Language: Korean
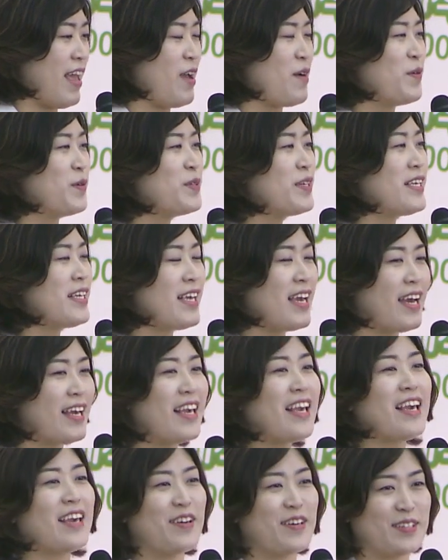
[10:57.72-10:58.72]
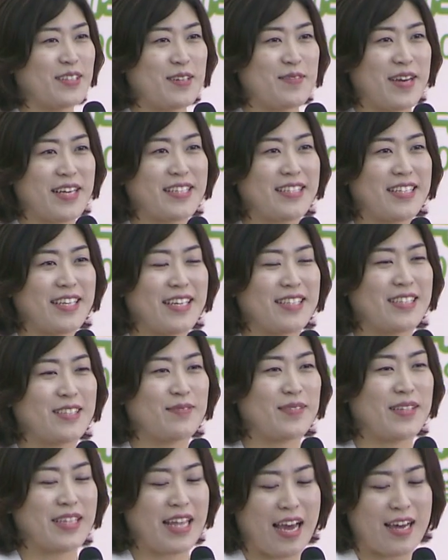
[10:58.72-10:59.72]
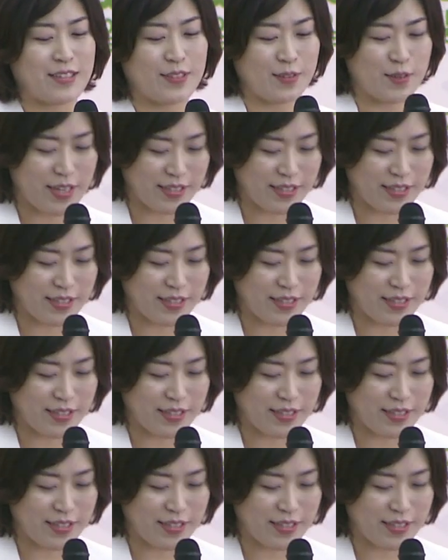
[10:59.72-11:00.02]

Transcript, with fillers: 네, 오늘 이야기 여기서 마치겠습니다.